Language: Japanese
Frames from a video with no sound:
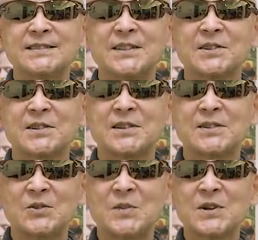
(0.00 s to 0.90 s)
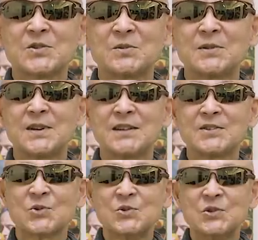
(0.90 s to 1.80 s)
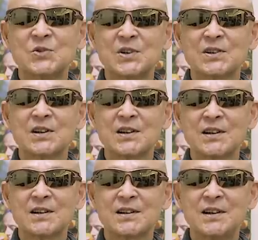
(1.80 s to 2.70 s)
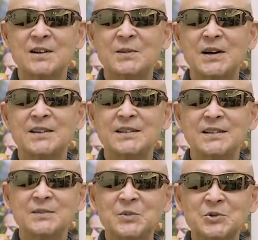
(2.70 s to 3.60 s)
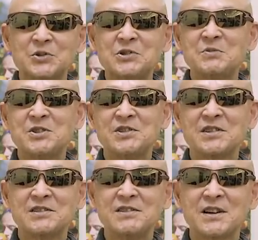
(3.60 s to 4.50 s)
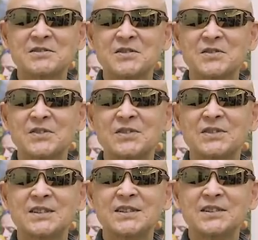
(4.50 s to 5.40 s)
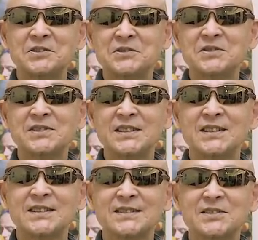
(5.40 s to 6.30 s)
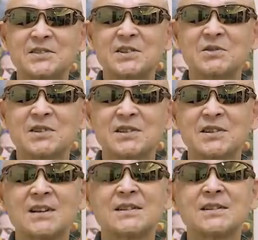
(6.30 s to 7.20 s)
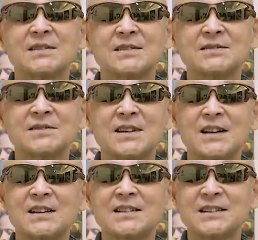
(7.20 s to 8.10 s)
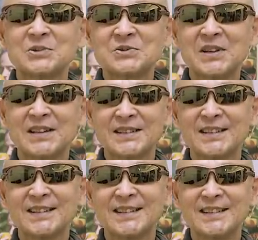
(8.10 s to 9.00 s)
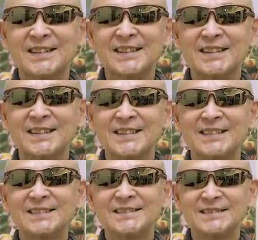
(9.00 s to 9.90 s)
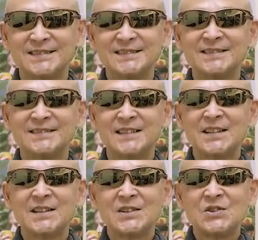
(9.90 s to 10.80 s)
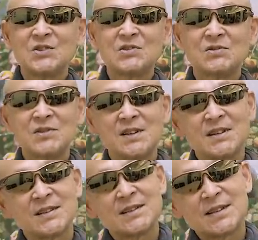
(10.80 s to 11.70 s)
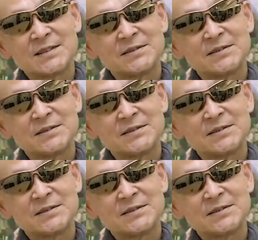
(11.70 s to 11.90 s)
だからお前そのまま直に俺から買えばもっといいビジネスになるぞと。いうふうに言ってくれたんで「へえ」っもう一回考えとくや」って。へうん、一度ねあ